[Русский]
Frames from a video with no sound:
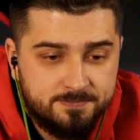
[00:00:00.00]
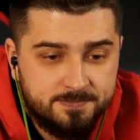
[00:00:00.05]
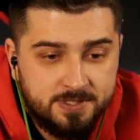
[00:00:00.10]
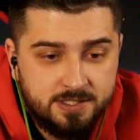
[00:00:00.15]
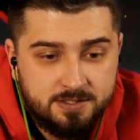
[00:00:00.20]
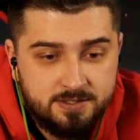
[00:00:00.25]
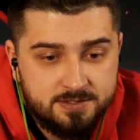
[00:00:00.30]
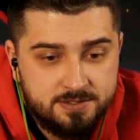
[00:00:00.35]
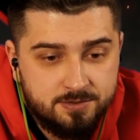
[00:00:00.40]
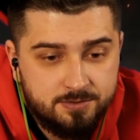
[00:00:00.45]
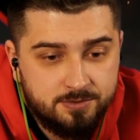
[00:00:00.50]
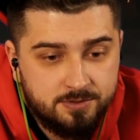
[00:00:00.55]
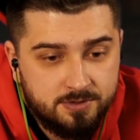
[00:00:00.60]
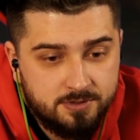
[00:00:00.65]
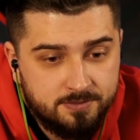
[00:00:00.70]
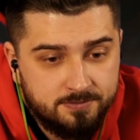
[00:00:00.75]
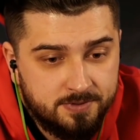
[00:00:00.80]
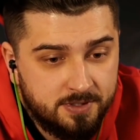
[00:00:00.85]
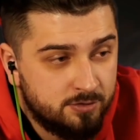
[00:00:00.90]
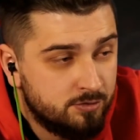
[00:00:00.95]
да,
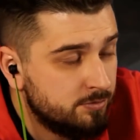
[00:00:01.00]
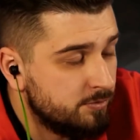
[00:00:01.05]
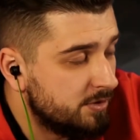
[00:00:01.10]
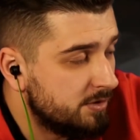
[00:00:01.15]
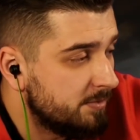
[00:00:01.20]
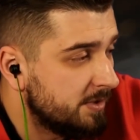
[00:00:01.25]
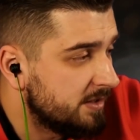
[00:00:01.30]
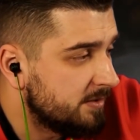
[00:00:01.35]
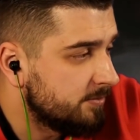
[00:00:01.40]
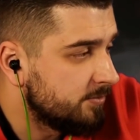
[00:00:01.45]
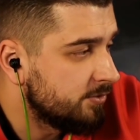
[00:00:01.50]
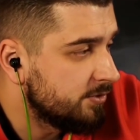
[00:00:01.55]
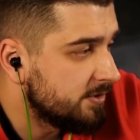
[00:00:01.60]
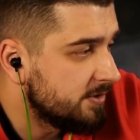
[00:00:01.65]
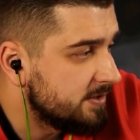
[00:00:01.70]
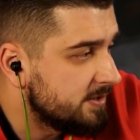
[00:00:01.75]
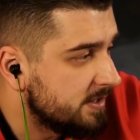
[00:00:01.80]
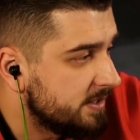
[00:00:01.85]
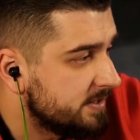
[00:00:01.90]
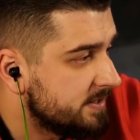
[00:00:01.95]
настройки. Я думаю, ребятам будет
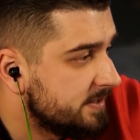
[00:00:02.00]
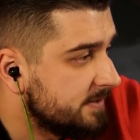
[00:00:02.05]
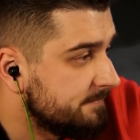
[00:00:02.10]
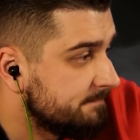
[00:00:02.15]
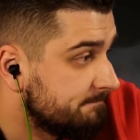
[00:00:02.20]
интересно.